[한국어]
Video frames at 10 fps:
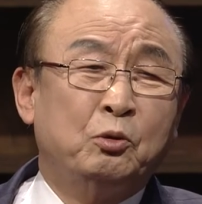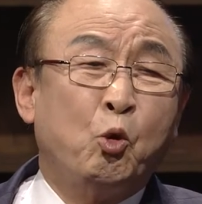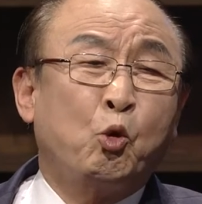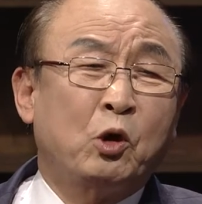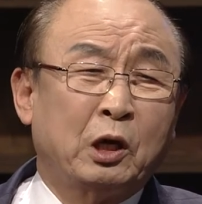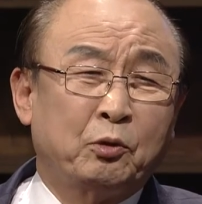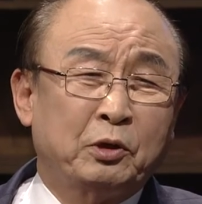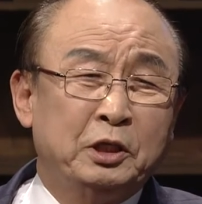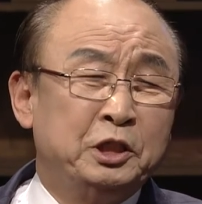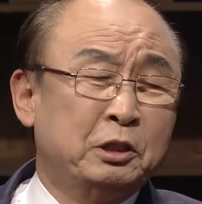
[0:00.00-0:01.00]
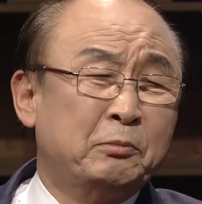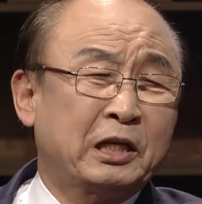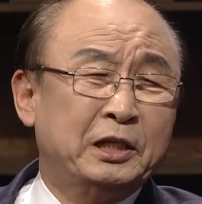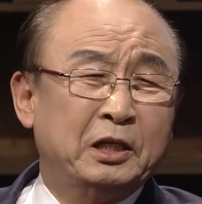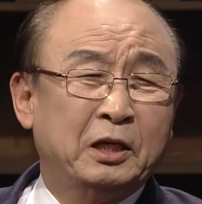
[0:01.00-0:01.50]
오공하고 왜 이승만
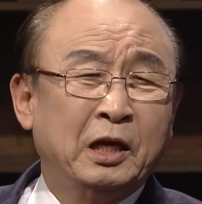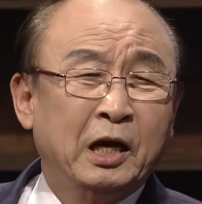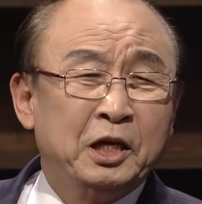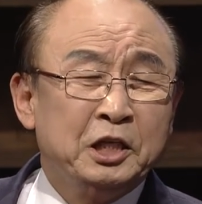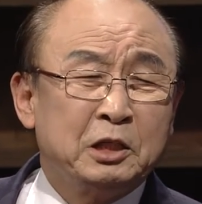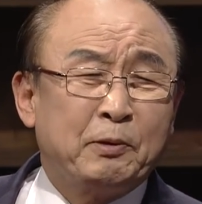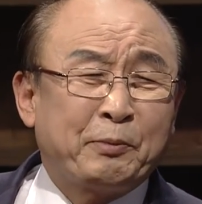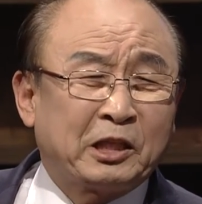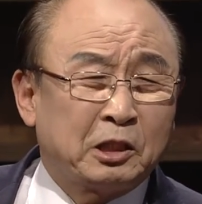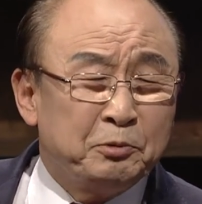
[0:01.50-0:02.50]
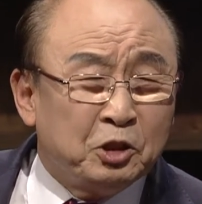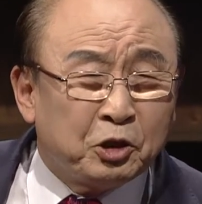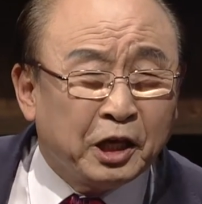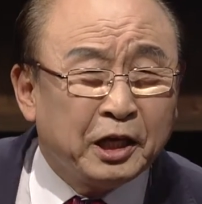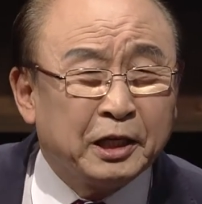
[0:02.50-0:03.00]
아니야 이승만 받았으면
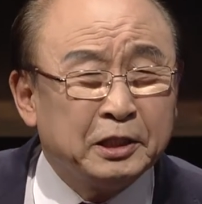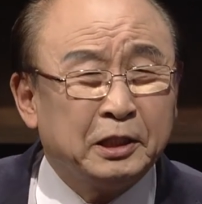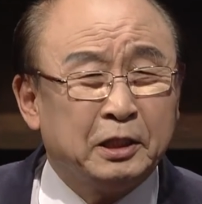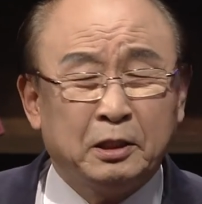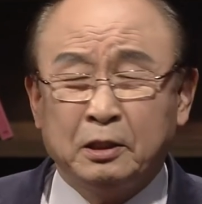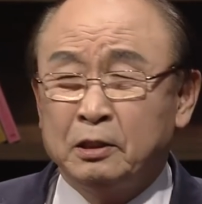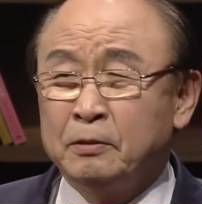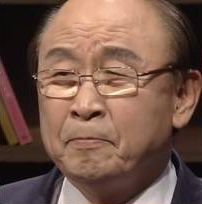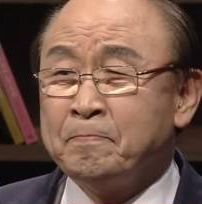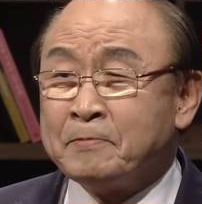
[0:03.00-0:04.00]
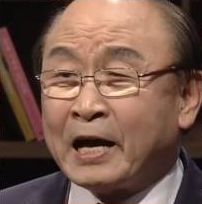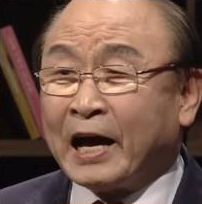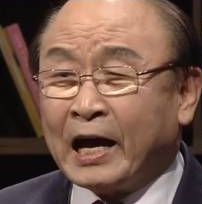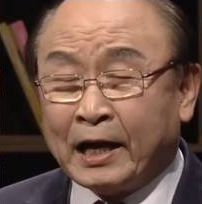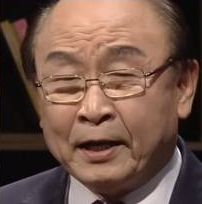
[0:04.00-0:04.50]
이렇게 해야지
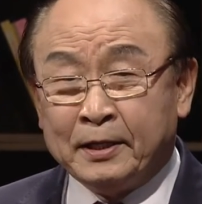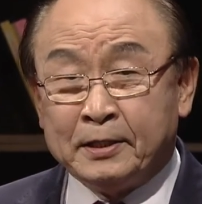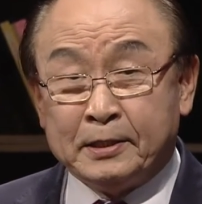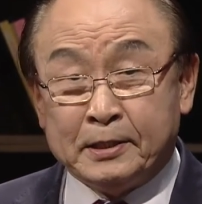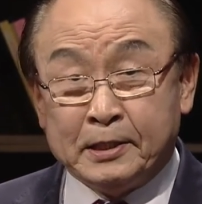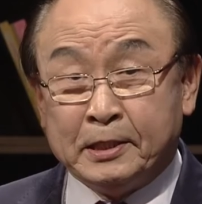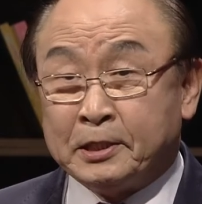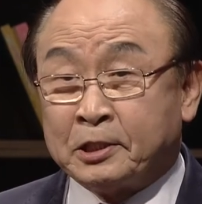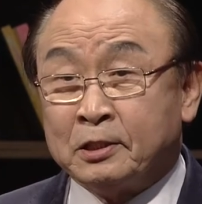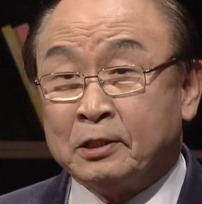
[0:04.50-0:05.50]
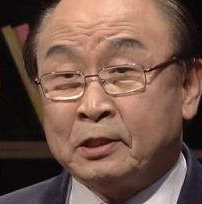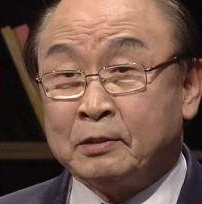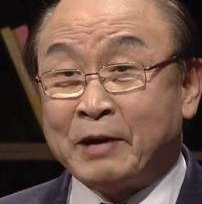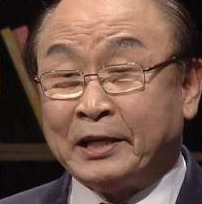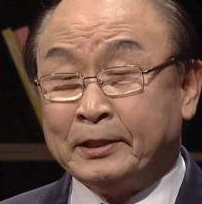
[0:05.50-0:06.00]
나
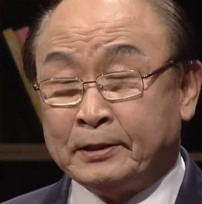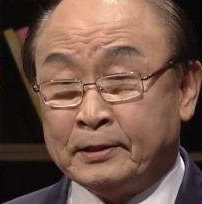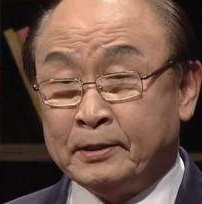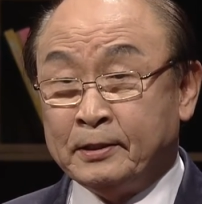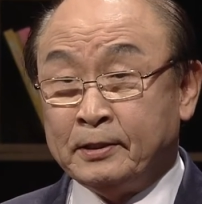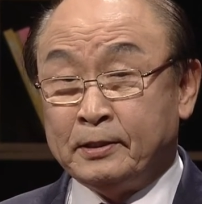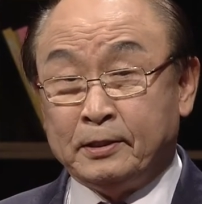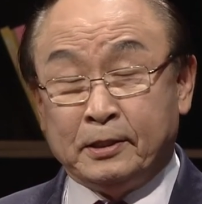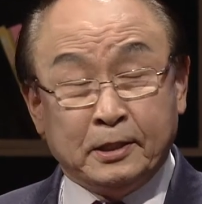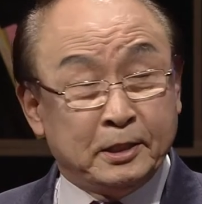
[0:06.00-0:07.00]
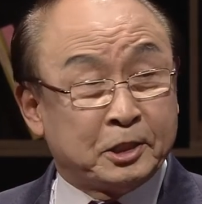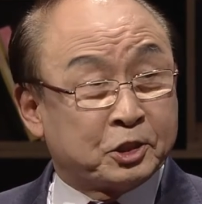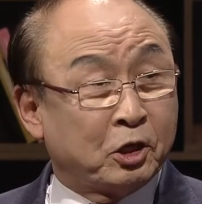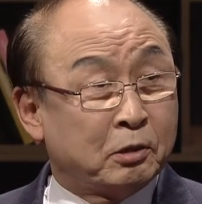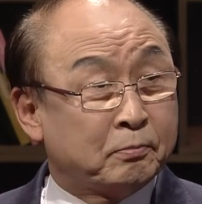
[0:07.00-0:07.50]
이승만은
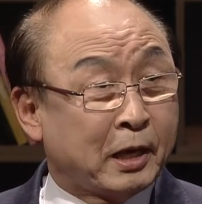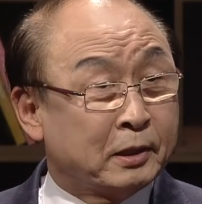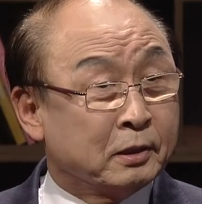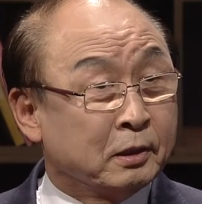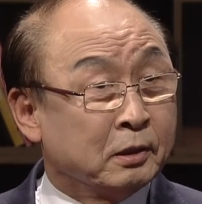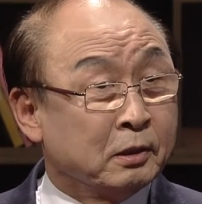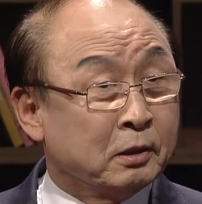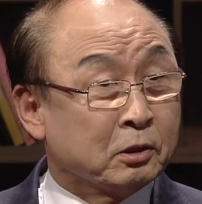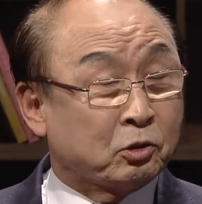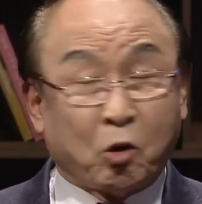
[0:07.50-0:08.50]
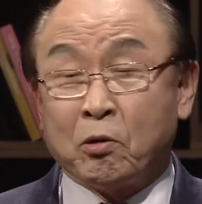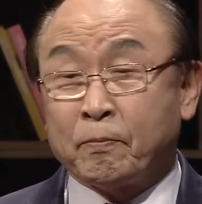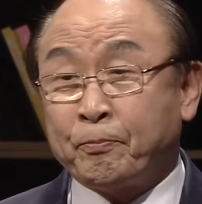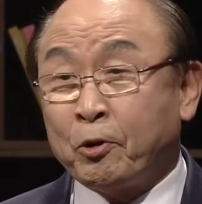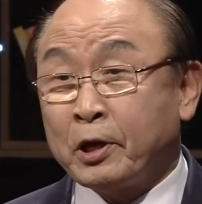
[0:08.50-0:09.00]
이천만
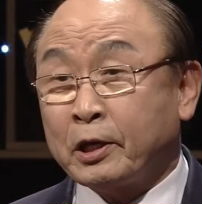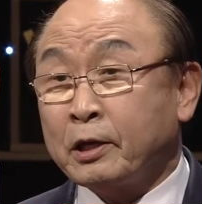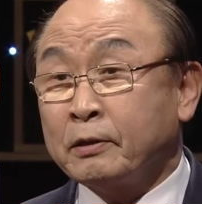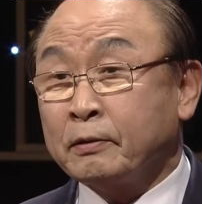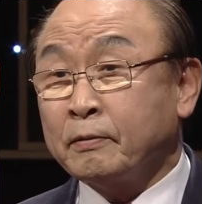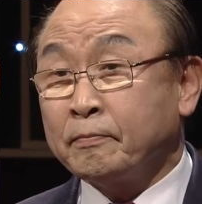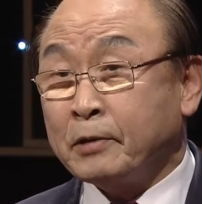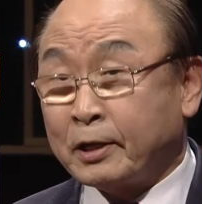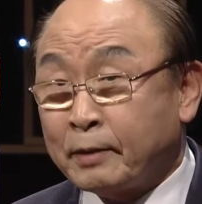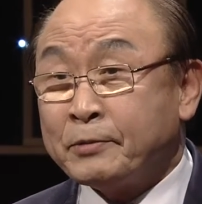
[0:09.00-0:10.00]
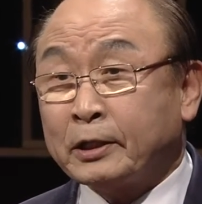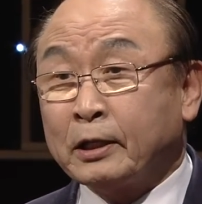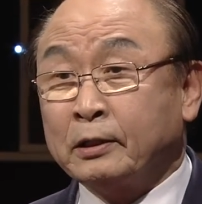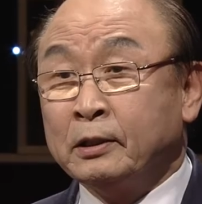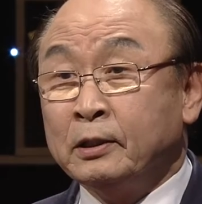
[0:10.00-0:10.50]
동포에게
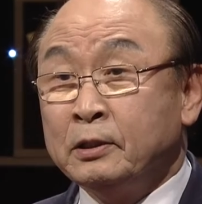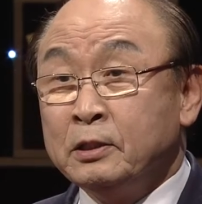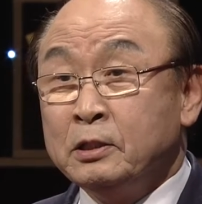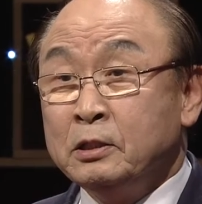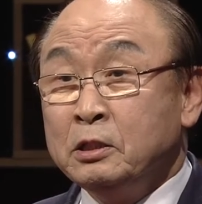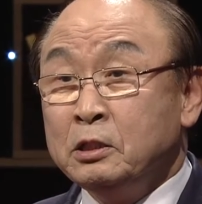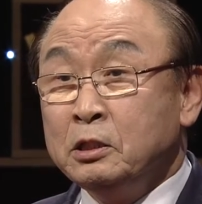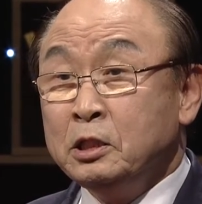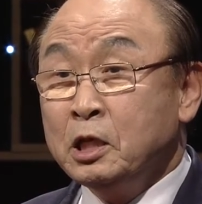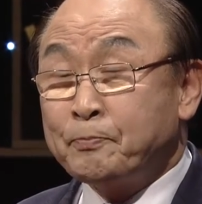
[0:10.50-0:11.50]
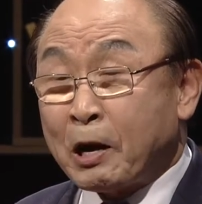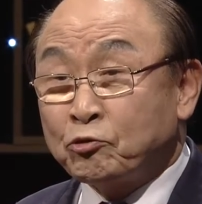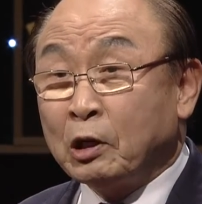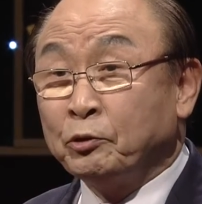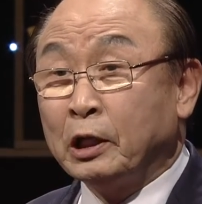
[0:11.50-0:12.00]
말합니다 이거
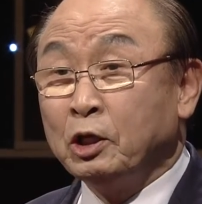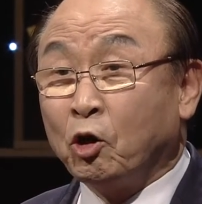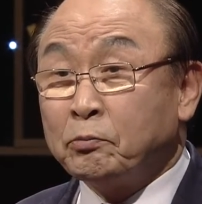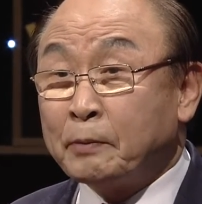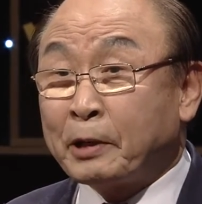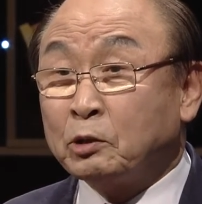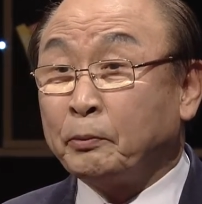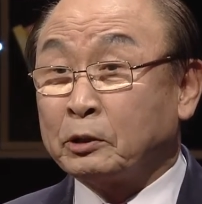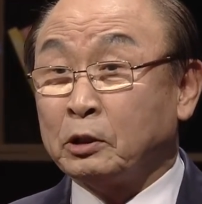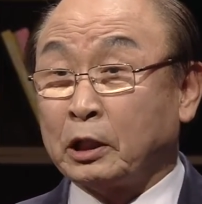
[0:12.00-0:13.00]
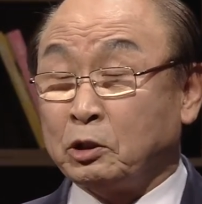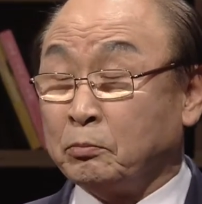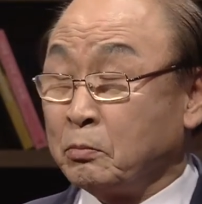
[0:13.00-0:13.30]
박수 나온데 여기만 박수 못하 내가 지금